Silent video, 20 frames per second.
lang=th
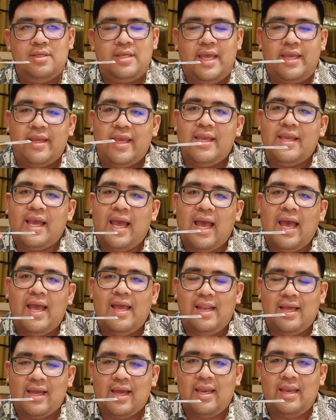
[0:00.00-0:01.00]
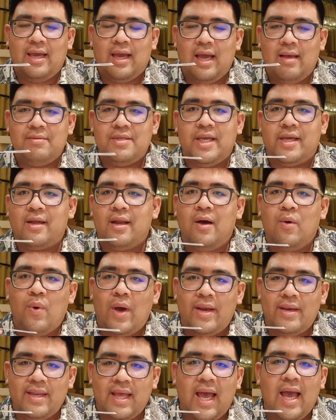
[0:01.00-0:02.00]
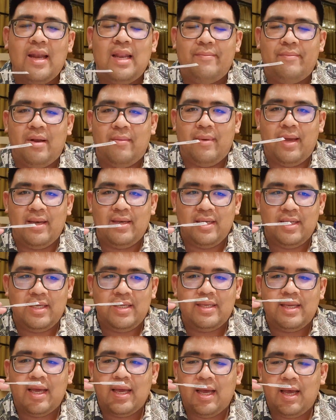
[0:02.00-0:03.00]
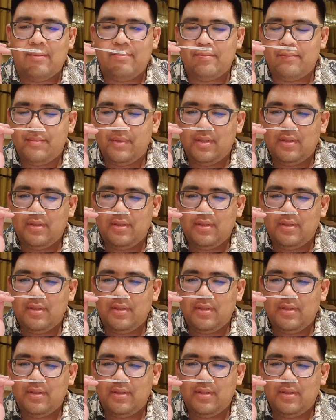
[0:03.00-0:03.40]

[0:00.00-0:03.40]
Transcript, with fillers: ใช้ง่ายๆแล้วกันนะครับ ใช้กลางวันได้อะไรประมาณนี้นะครับ